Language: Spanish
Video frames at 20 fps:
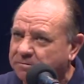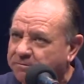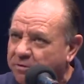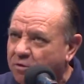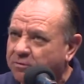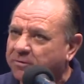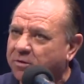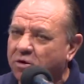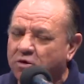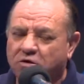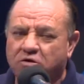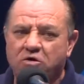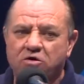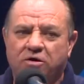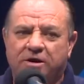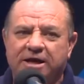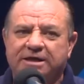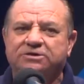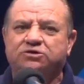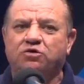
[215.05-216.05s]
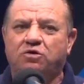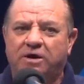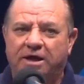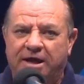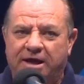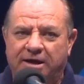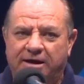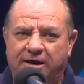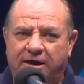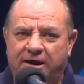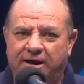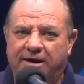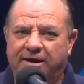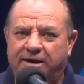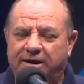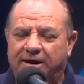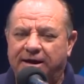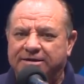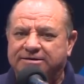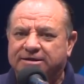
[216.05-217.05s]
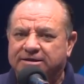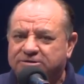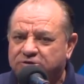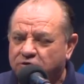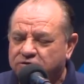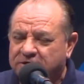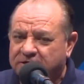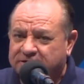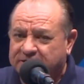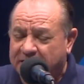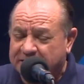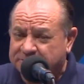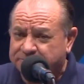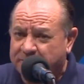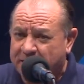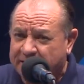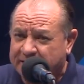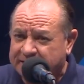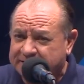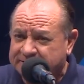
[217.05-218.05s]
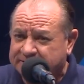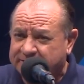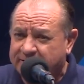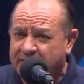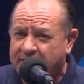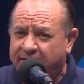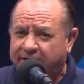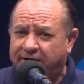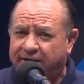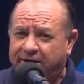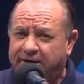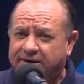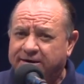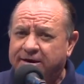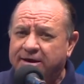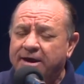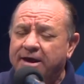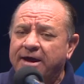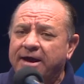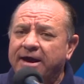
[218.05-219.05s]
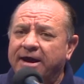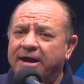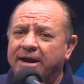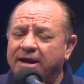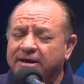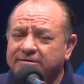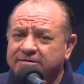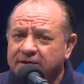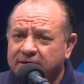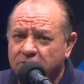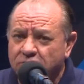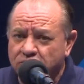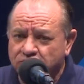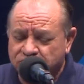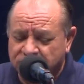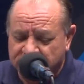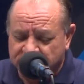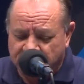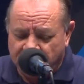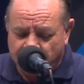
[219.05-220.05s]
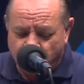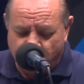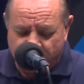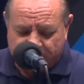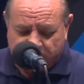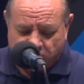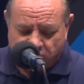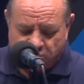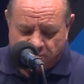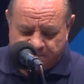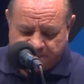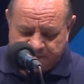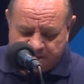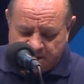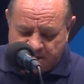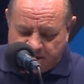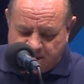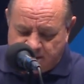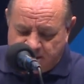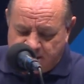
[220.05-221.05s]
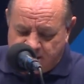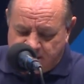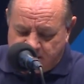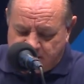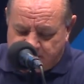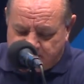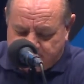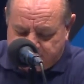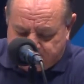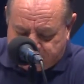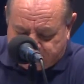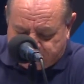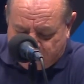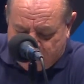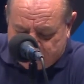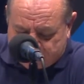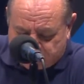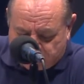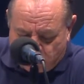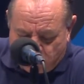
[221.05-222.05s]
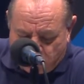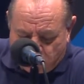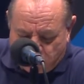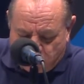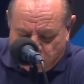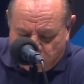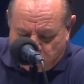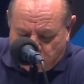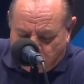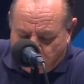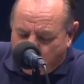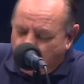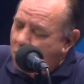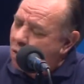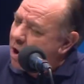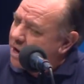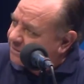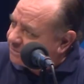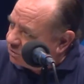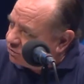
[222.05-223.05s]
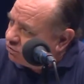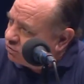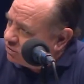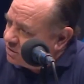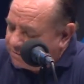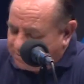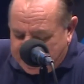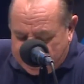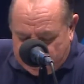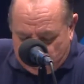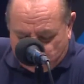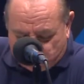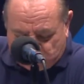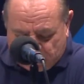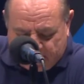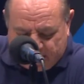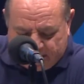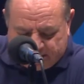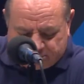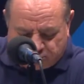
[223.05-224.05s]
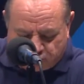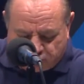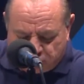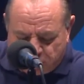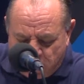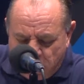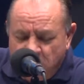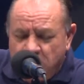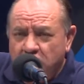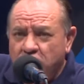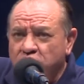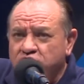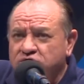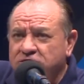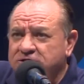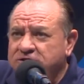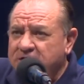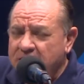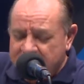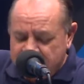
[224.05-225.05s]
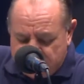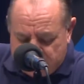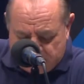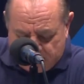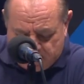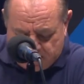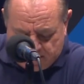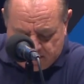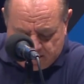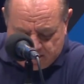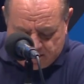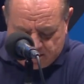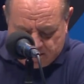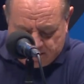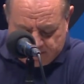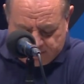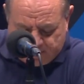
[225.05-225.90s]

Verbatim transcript: propio Congreso en eh, la sección de transparencia en el artículo 84, eh, fracción 4, donde vienen los egresos, nos están eh,